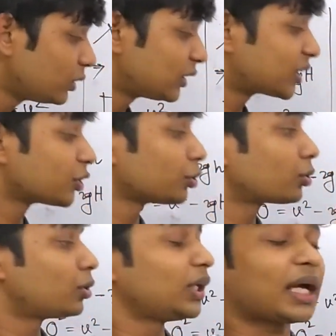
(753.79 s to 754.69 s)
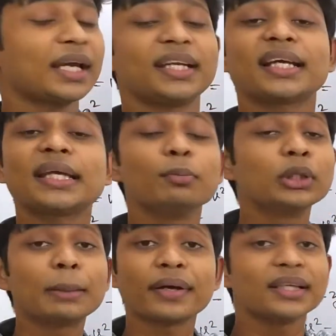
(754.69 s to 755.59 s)
উঠতে যতক্ষণ লাগে এটাকেই
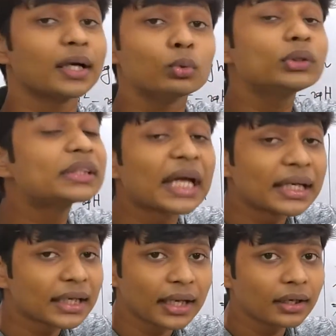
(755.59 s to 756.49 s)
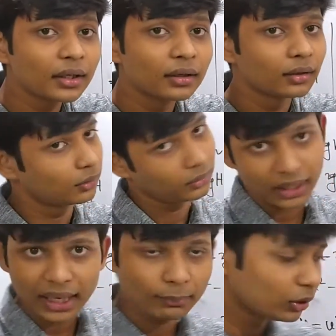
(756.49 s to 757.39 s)
বলতে পারি না উত্থানকাল
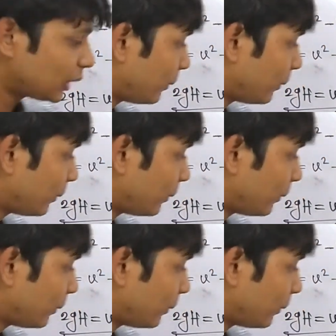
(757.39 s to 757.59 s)
হ্যাঁ বলতে